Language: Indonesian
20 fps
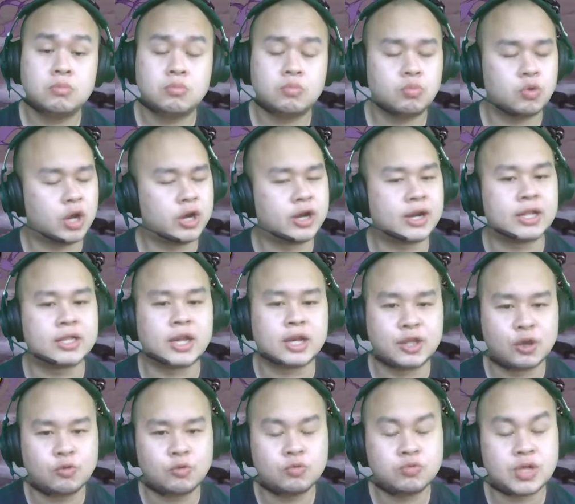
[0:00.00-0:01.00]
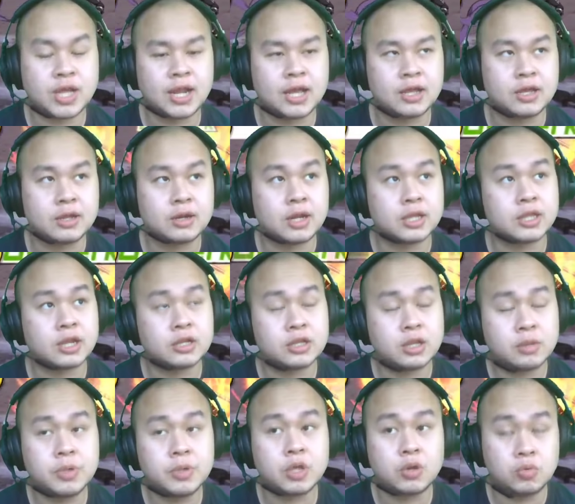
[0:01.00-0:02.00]
bukan rata-rata ungu salah rata-rata
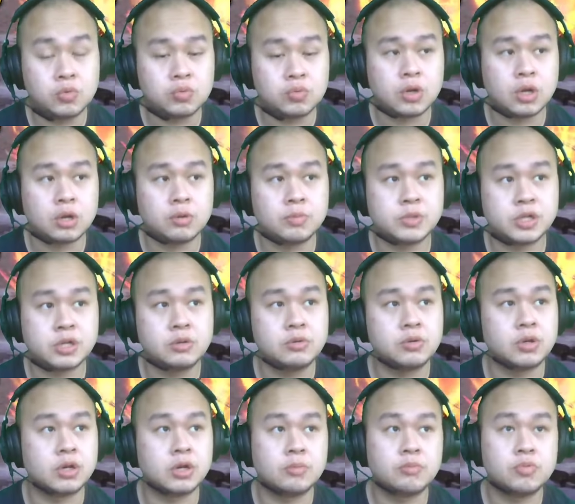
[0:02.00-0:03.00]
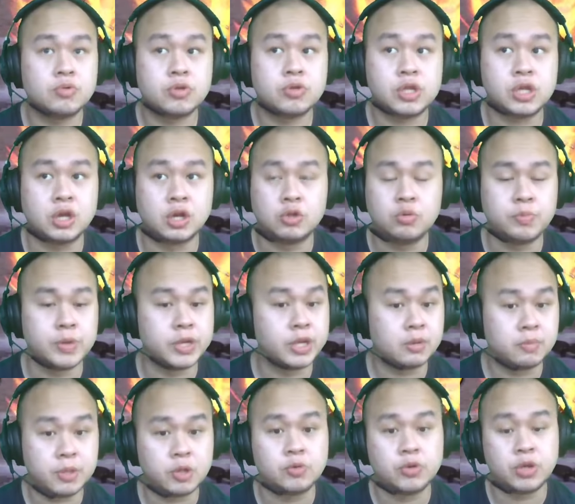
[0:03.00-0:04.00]
biru kalau misalnya udah 63 tuh banyak
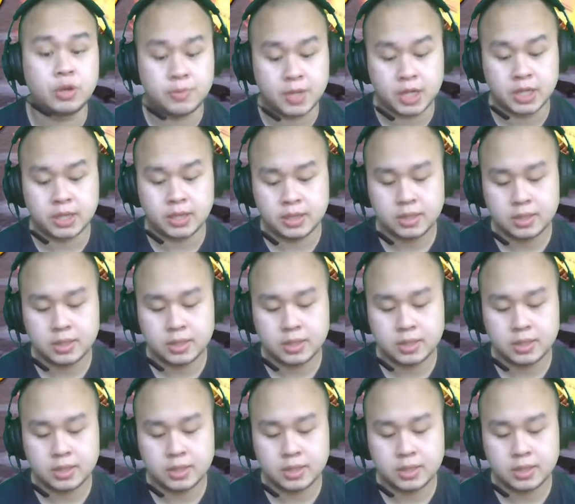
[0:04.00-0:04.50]
birunya banget